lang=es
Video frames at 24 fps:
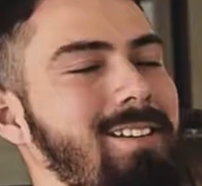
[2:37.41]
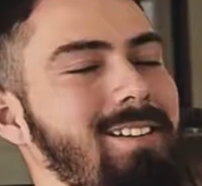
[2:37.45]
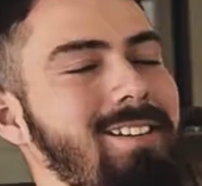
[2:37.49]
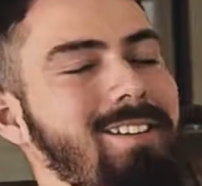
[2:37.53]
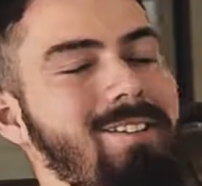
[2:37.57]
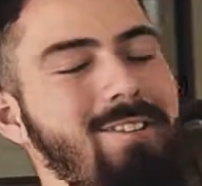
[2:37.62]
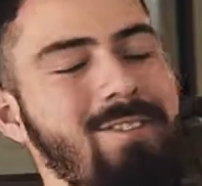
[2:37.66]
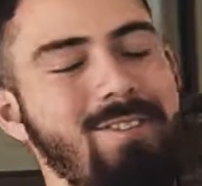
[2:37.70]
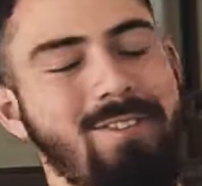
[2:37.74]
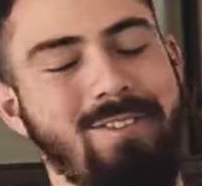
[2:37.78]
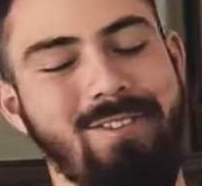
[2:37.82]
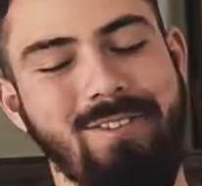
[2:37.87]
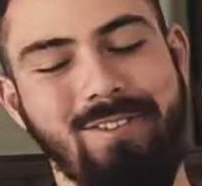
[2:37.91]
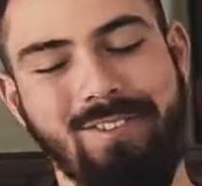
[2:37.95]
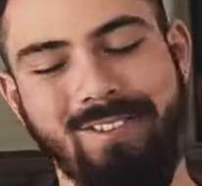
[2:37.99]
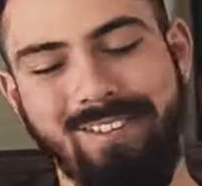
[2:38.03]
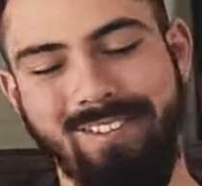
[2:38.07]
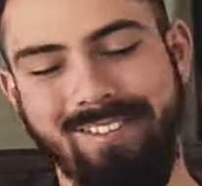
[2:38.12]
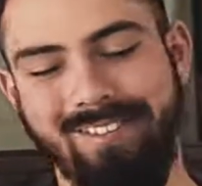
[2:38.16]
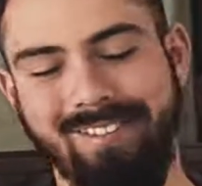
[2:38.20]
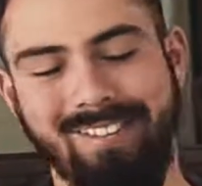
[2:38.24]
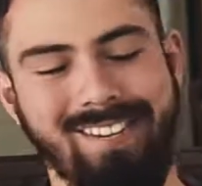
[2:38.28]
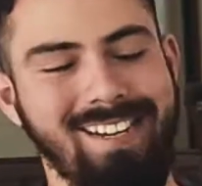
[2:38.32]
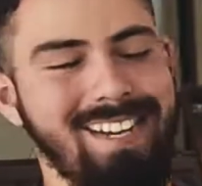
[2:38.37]
No,
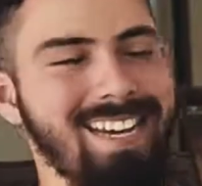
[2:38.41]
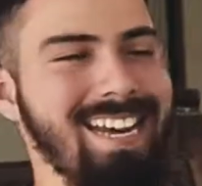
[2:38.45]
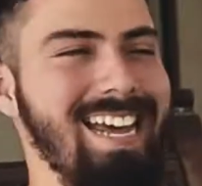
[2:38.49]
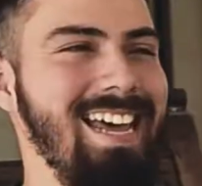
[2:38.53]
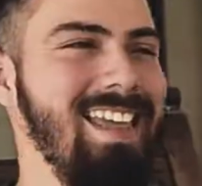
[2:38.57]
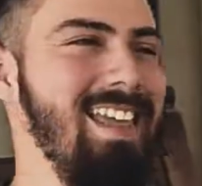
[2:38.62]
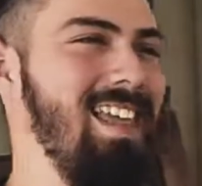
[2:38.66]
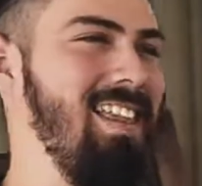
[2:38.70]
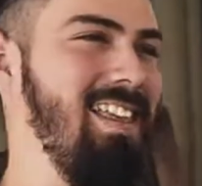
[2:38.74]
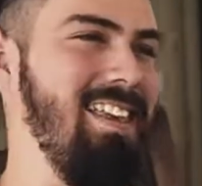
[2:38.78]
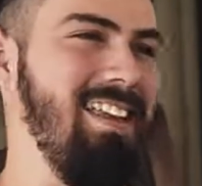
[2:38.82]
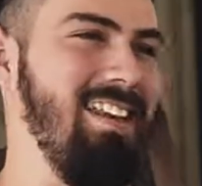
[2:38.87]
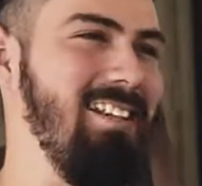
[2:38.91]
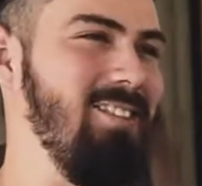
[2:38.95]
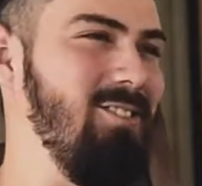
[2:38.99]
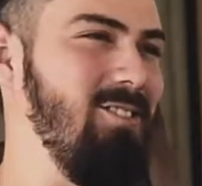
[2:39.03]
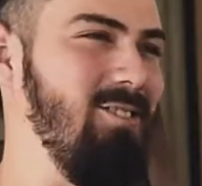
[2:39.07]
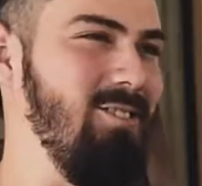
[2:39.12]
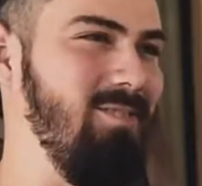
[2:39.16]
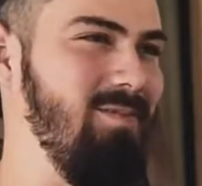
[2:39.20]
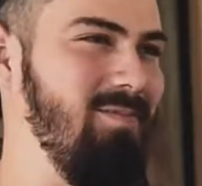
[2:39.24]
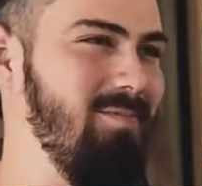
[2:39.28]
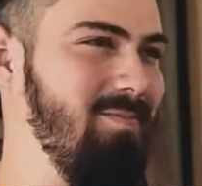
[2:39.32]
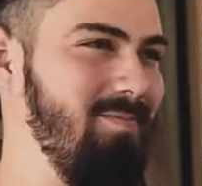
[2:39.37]
nada de
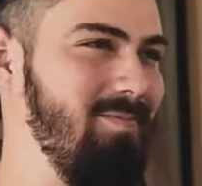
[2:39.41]
eso.